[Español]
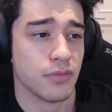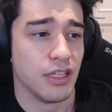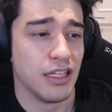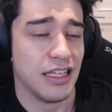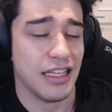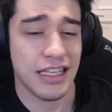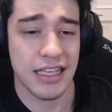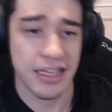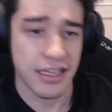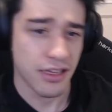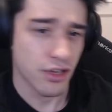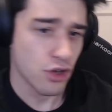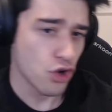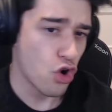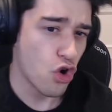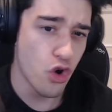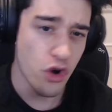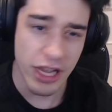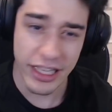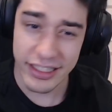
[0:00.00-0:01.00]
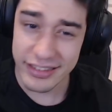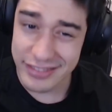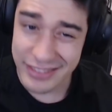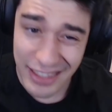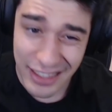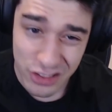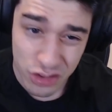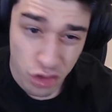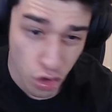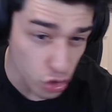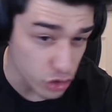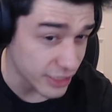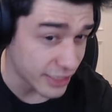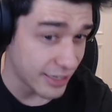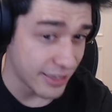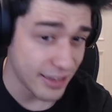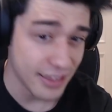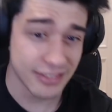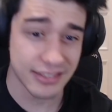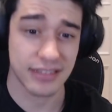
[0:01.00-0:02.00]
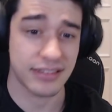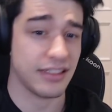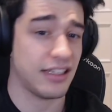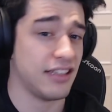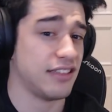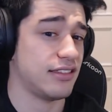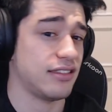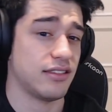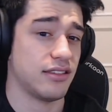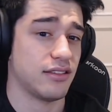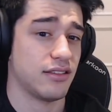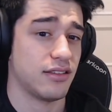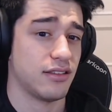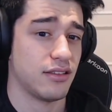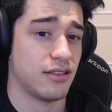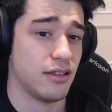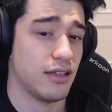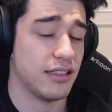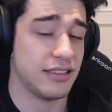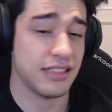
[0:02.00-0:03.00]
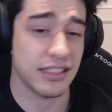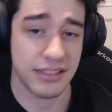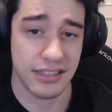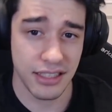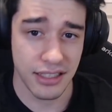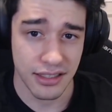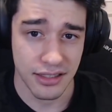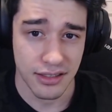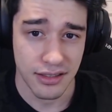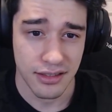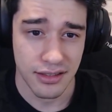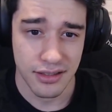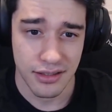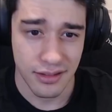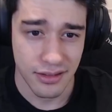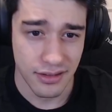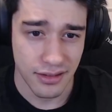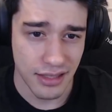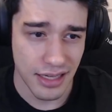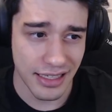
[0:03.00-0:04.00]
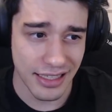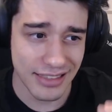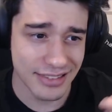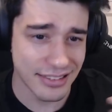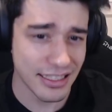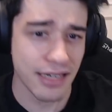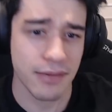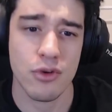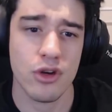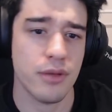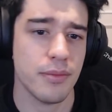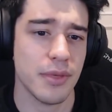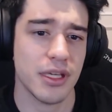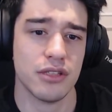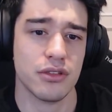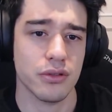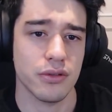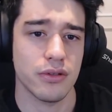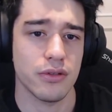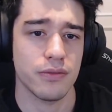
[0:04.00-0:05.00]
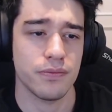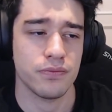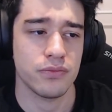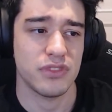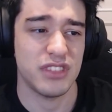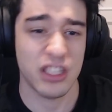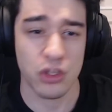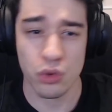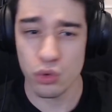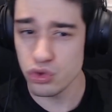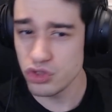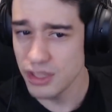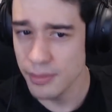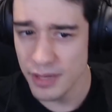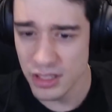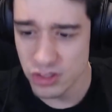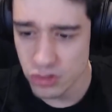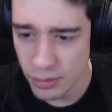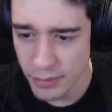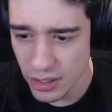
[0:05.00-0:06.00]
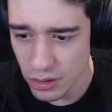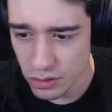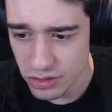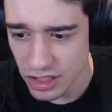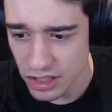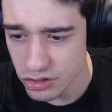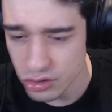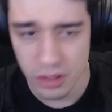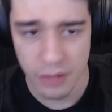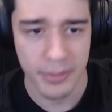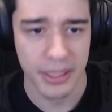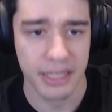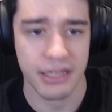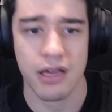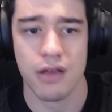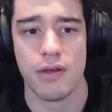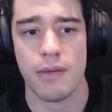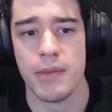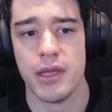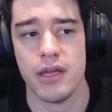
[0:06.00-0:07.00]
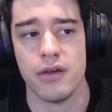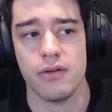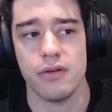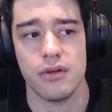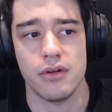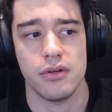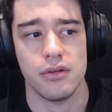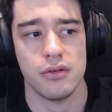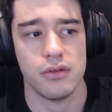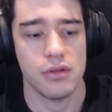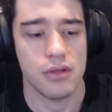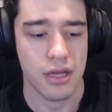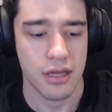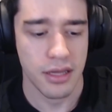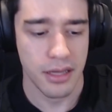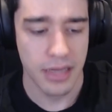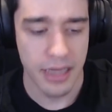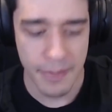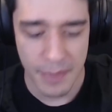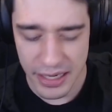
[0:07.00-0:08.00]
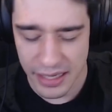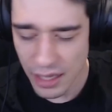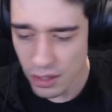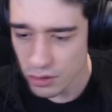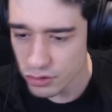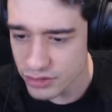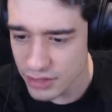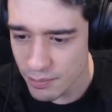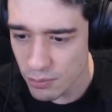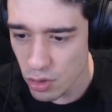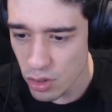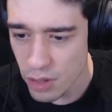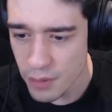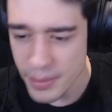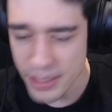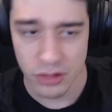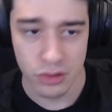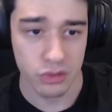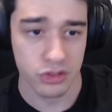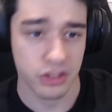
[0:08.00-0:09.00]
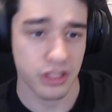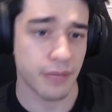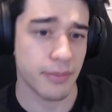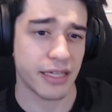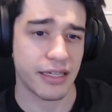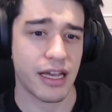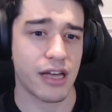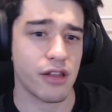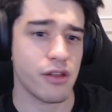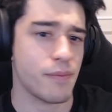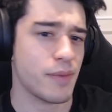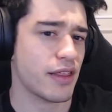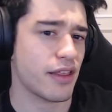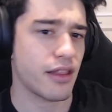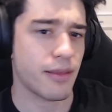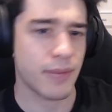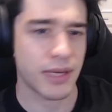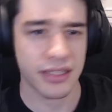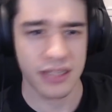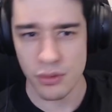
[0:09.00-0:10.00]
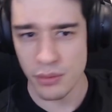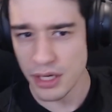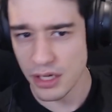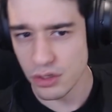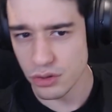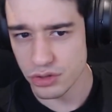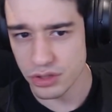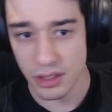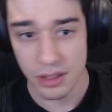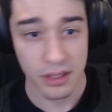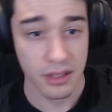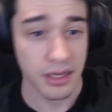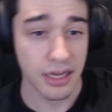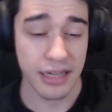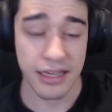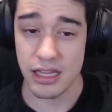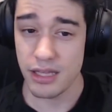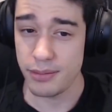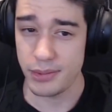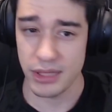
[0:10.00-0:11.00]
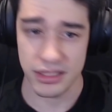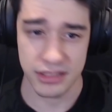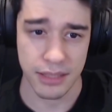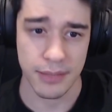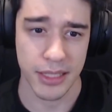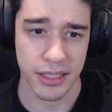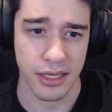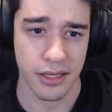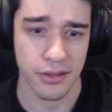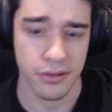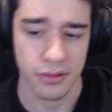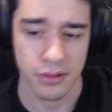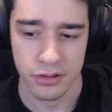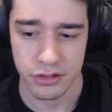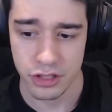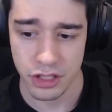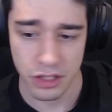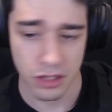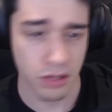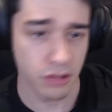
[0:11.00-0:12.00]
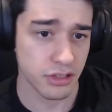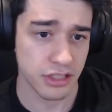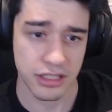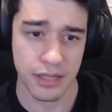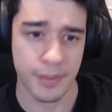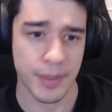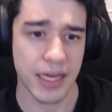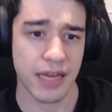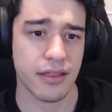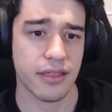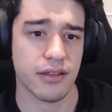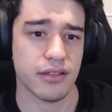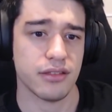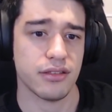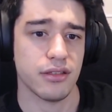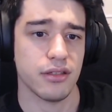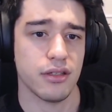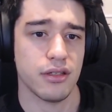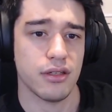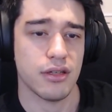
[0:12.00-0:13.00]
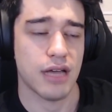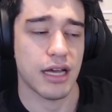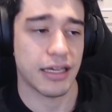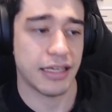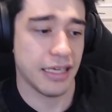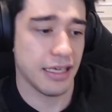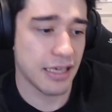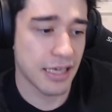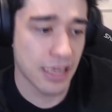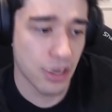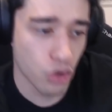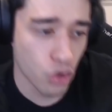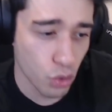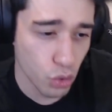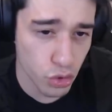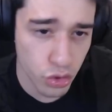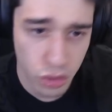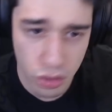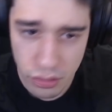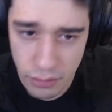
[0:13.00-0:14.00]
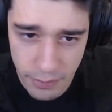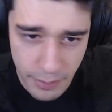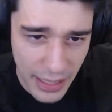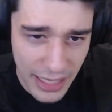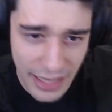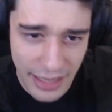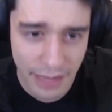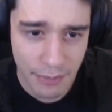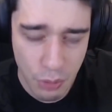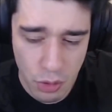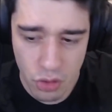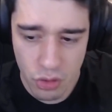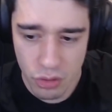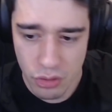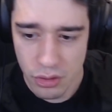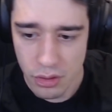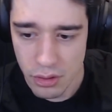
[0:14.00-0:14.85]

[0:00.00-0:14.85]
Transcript: Y o entras o te quedas atrás. Es así. Hay que estar en movimiento. Te guste más o menos, esto es el mercado, amigo. El mercado está en movimiento y si el mercado empieza a demandar una cosa, hay que adaptarse al mercado. Si no, desapareces. Aquí el orgullo vale de poco.